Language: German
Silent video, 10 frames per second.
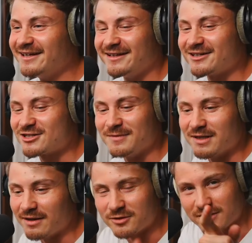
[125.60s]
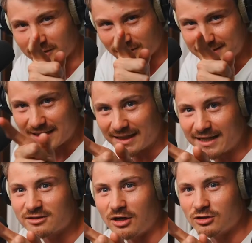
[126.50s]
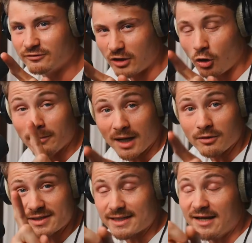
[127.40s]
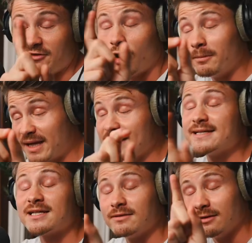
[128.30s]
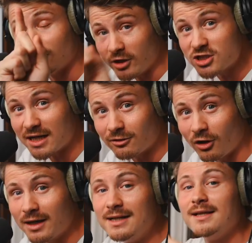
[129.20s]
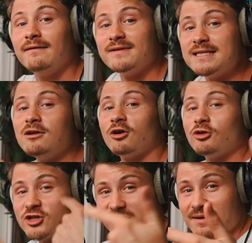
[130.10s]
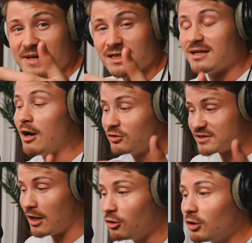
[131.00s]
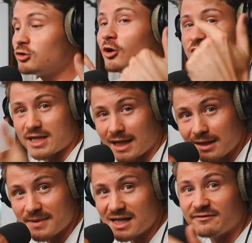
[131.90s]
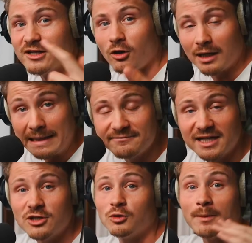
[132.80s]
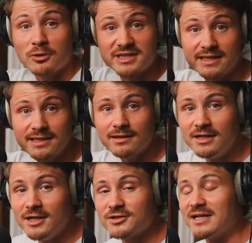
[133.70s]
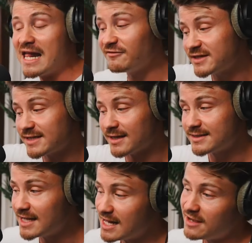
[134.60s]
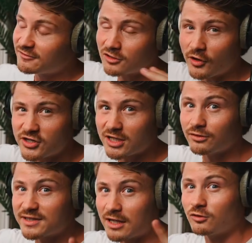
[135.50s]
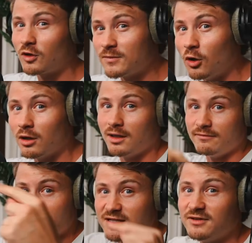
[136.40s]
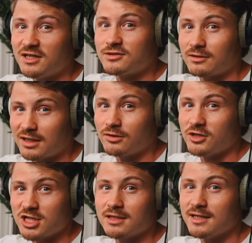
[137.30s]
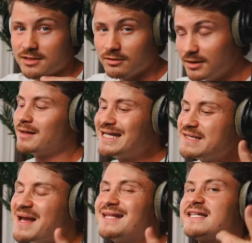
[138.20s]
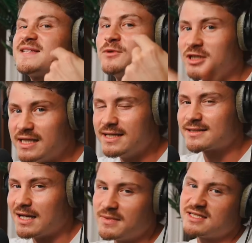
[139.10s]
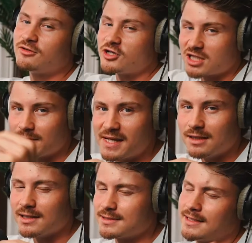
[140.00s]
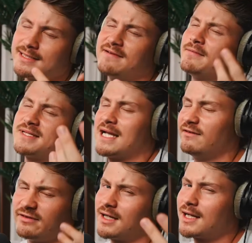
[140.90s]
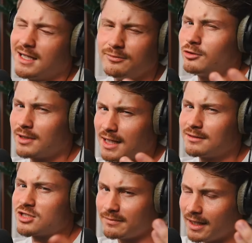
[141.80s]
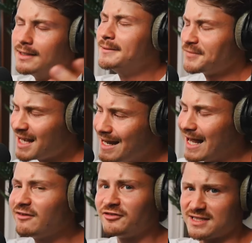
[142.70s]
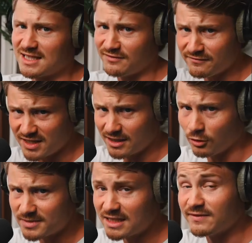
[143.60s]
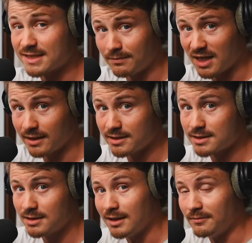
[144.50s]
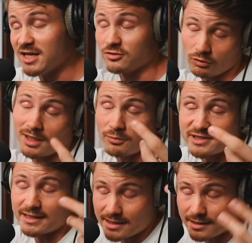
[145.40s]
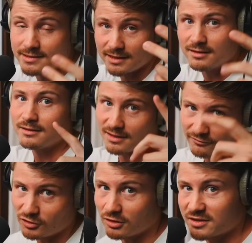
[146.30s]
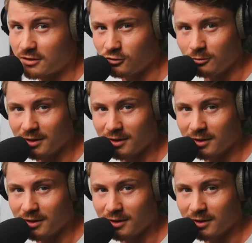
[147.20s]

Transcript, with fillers: Ja, danke schon Da muss man mal kurz sagen, Elektroauto, warum aus, äh, warum Kennzeichen Deutschland noch? Wir sind noch in Deutschland gemeldet. Auto ist auch noch in Deutschland angemeldet, weil noch leben wir nicht 100% hier, sondern Hälfte des Jahres hier, Hälfte in Deutschland und das Auto kommt auch im Winter wieder zurück nach Deutschland. Also, wenn man nicht mehr als sechs Monate hier ist, kann man es in Deutschland gemeldet lassen. Ist einfach ein bisschen einfacher, gerade bürokratisch, aber langfristig, wenn wir hierhin umziehen, was der Plan ist, ähm, also 100% hier hinziehen, dann wird auch das Auto